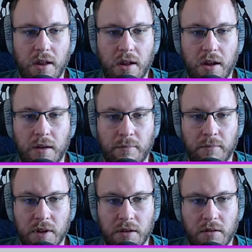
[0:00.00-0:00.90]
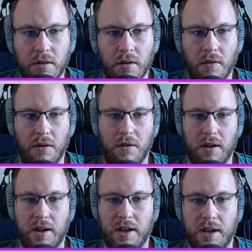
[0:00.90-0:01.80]
Ähm,
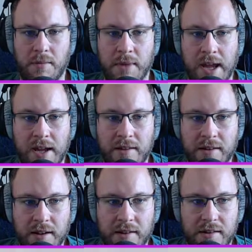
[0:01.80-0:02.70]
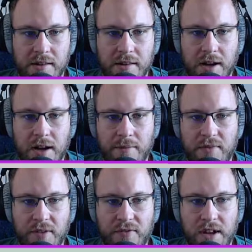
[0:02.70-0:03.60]
im Gegensatz, da haben
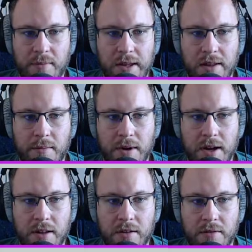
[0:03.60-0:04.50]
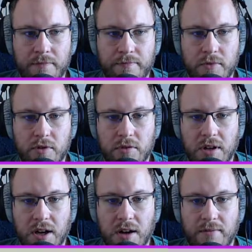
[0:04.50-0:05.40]
wir vier Mitarbeiter und
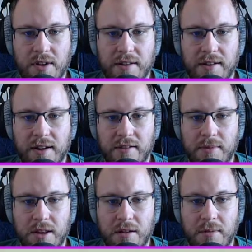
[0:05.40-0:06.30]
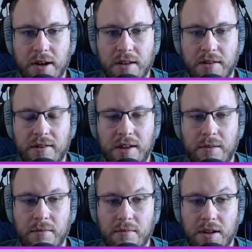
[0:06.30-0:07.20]
da haben wir sechs Mitarbeiter,
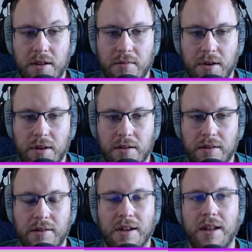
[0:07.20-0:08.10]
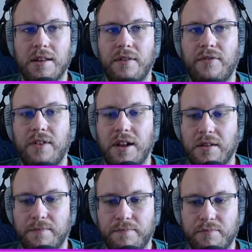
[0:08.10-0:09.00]
sieben Mitarbeiter. Das ist relativ viel.
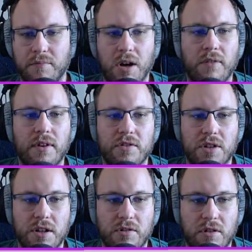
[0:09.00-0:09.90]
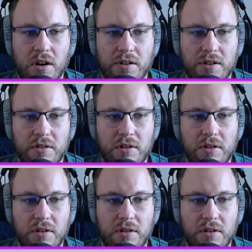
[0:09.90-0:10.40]
Brauchen wir wahrscheinlich noch gar nicht.